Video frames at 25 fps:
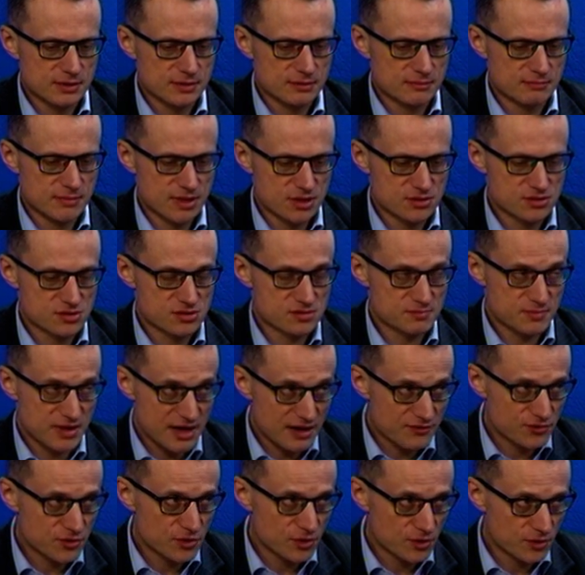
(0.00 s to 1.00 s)
bardzo
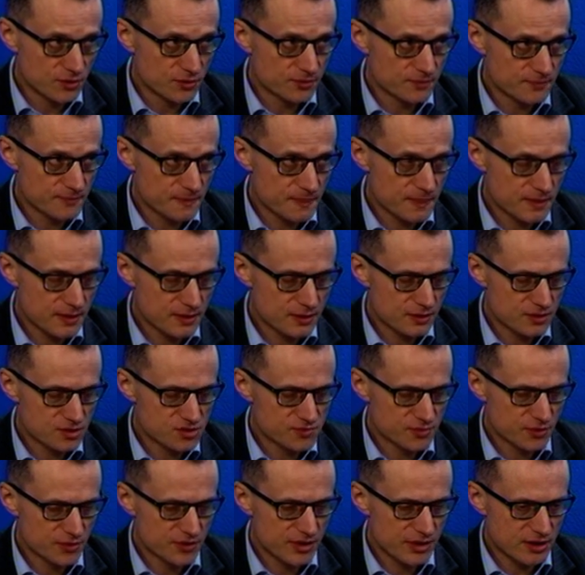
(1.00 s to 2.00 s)
sprawną mm,
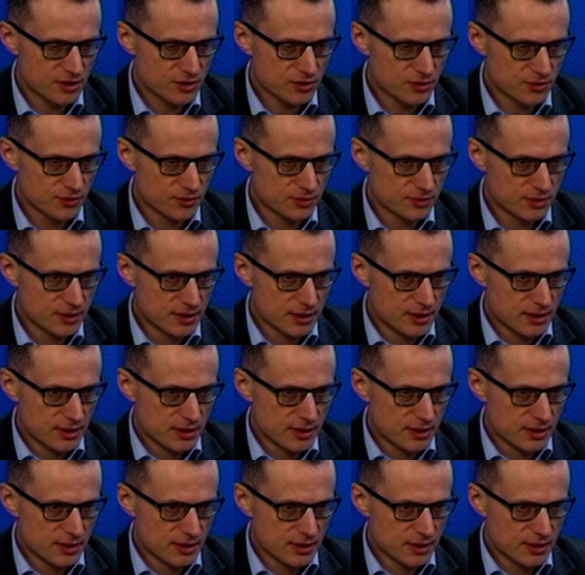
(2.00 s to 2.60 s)
gospodarką,